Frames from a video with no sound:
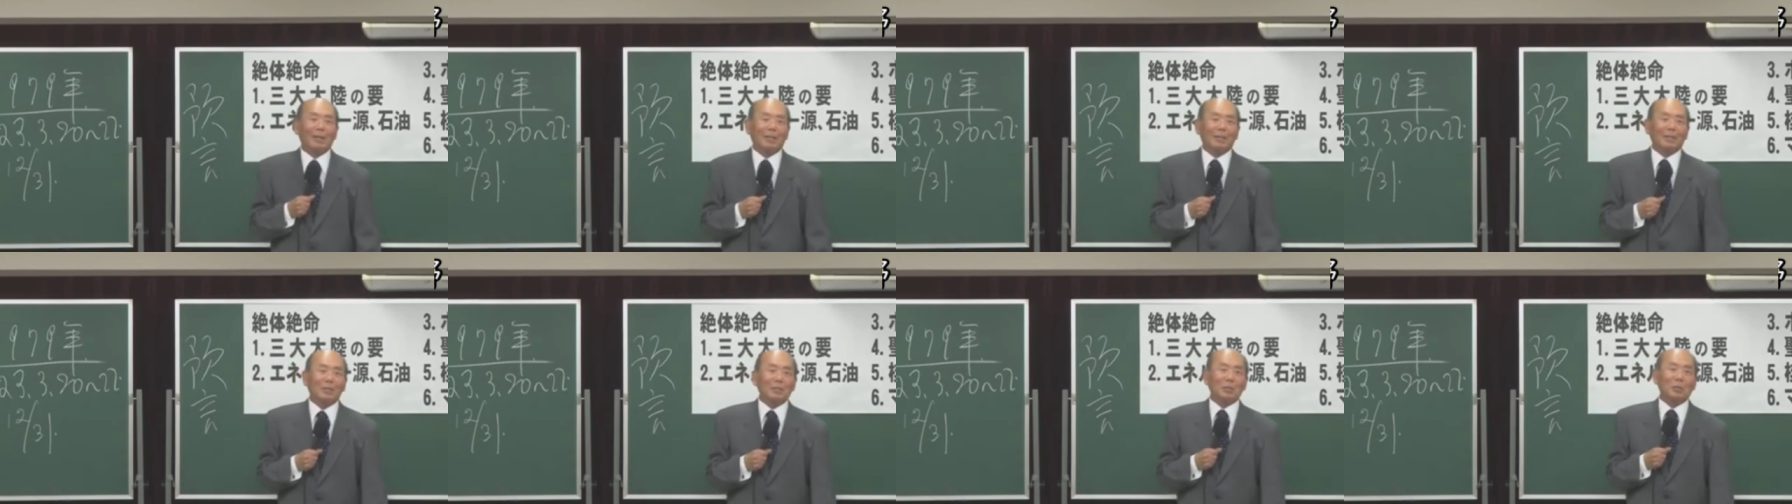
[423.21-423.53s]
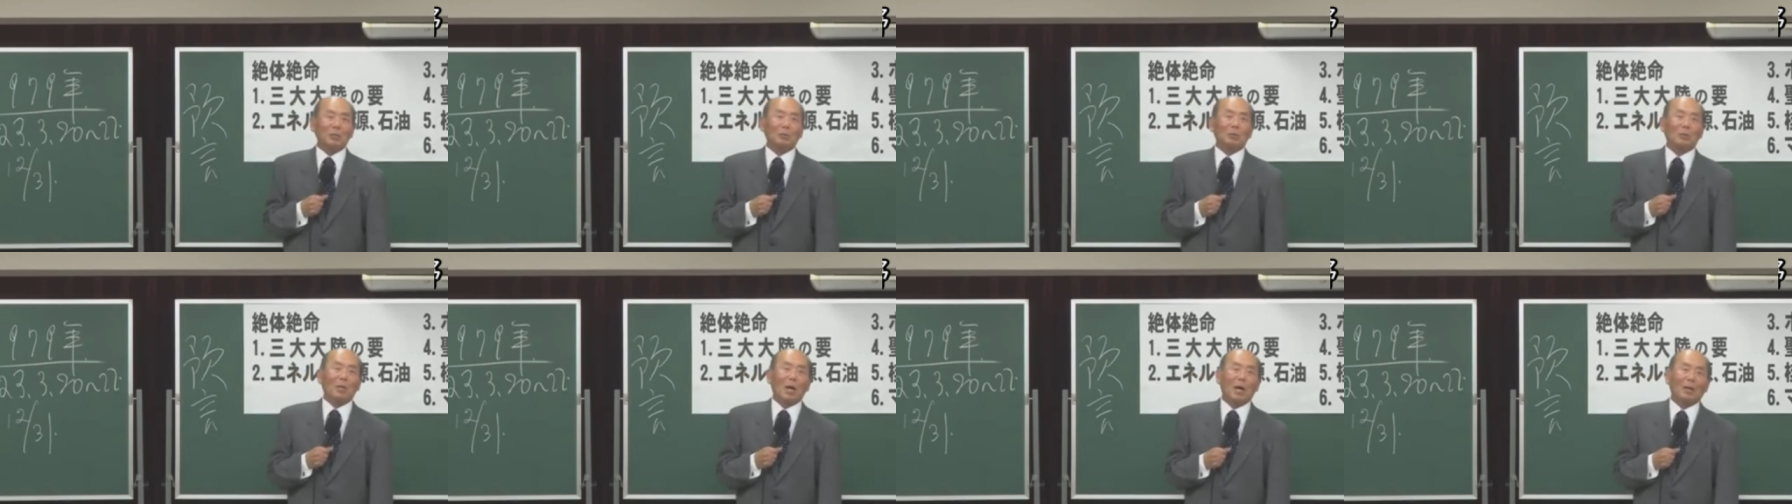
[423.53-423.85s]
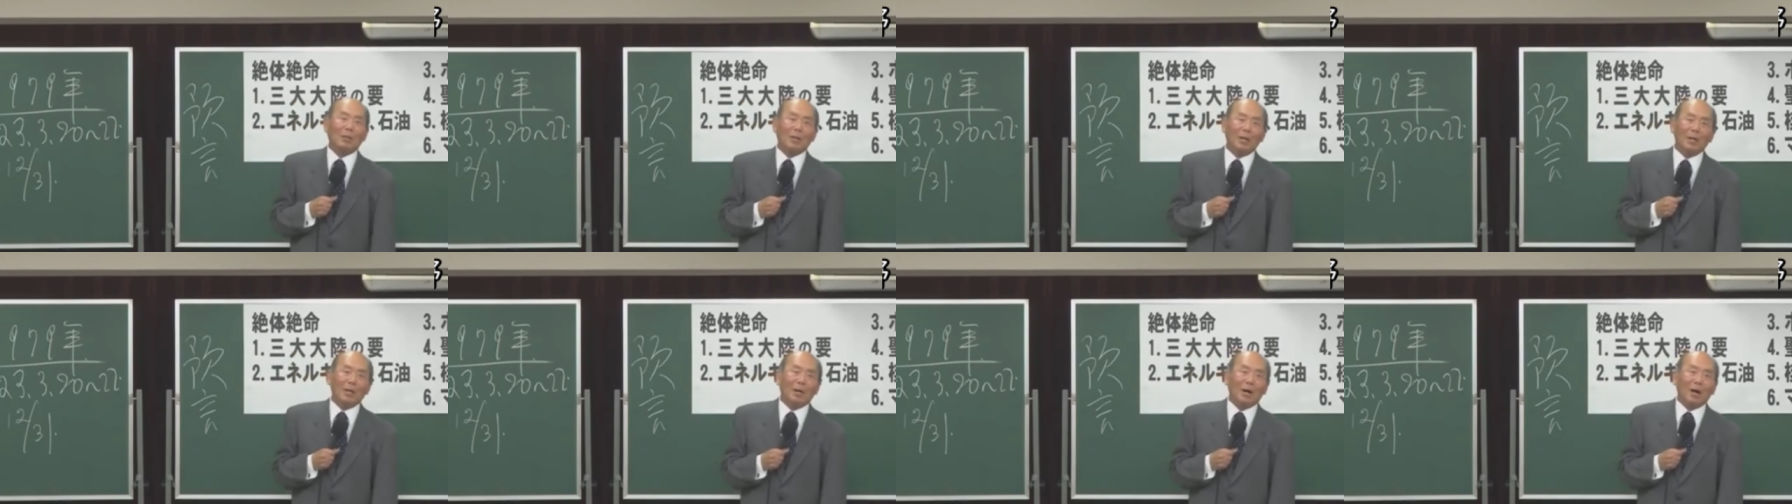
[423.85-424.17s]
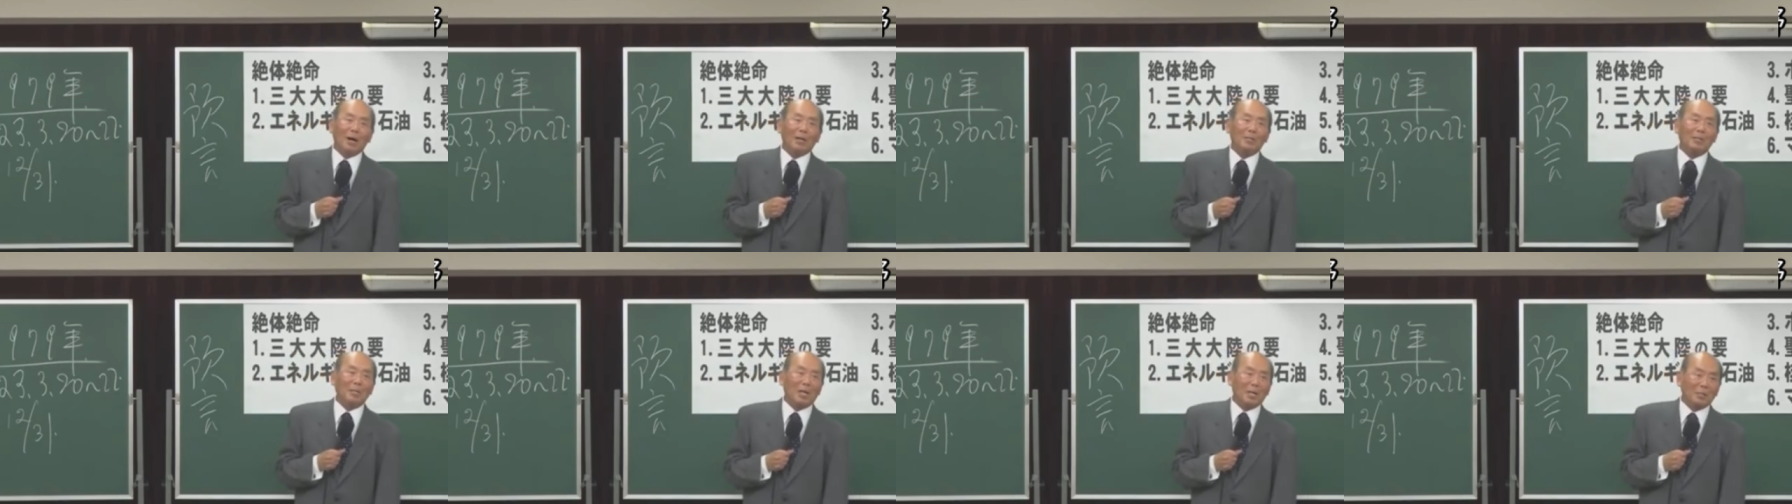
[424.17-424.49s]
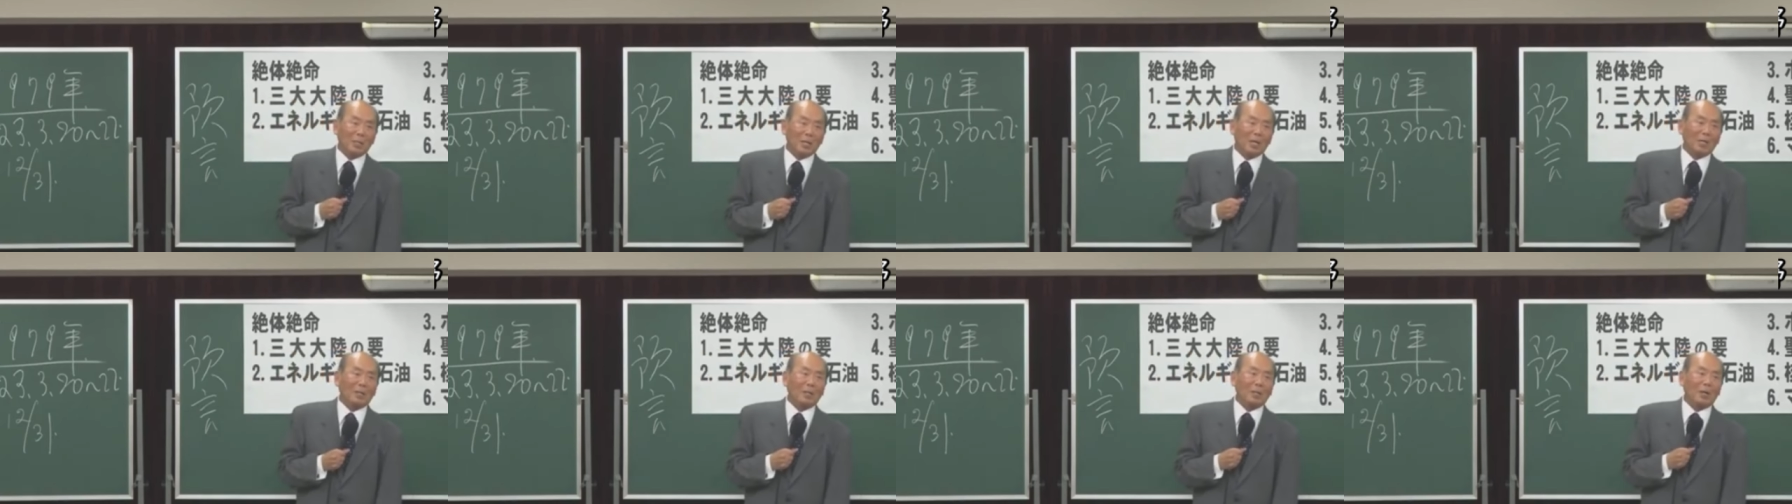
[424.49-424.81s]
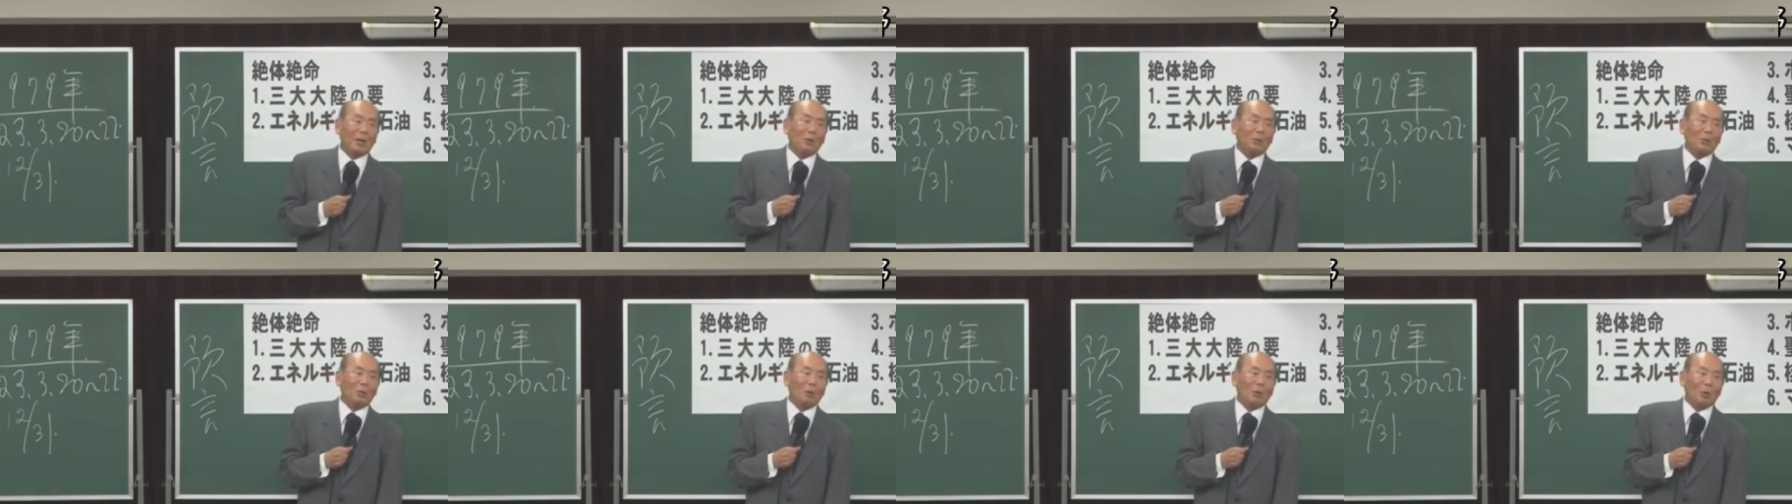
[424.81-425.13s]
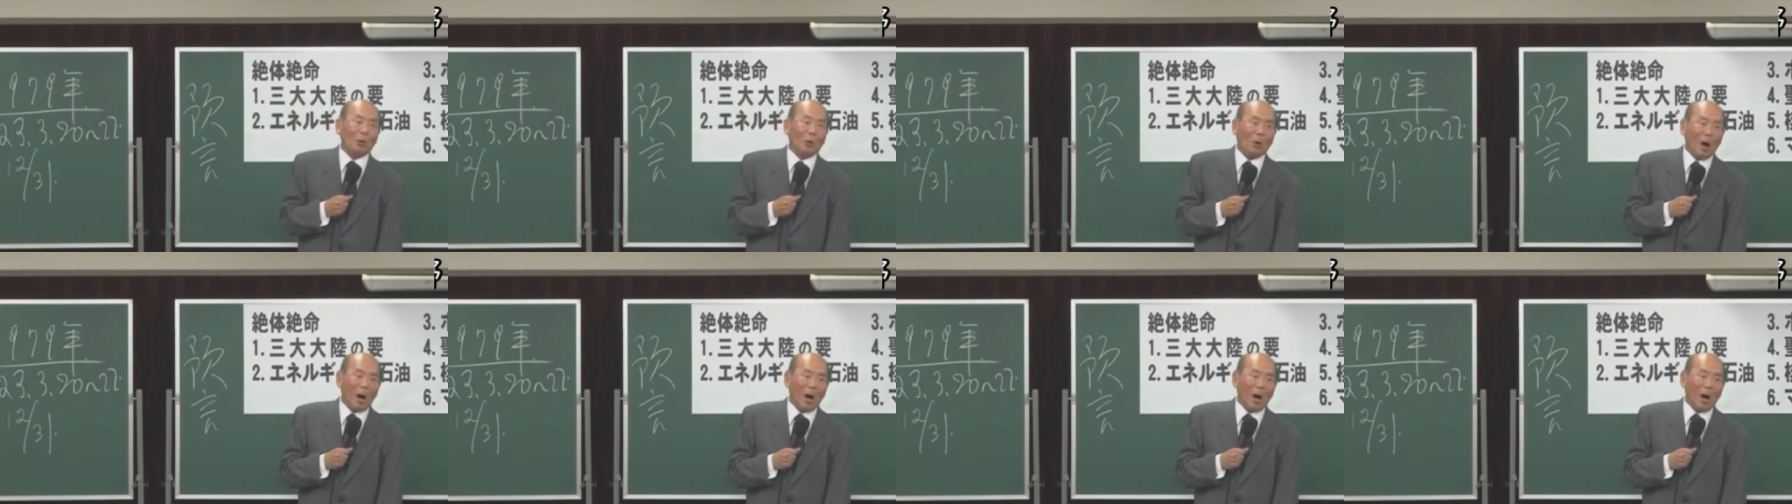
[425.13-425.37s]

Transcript: 二十何年間親しかった男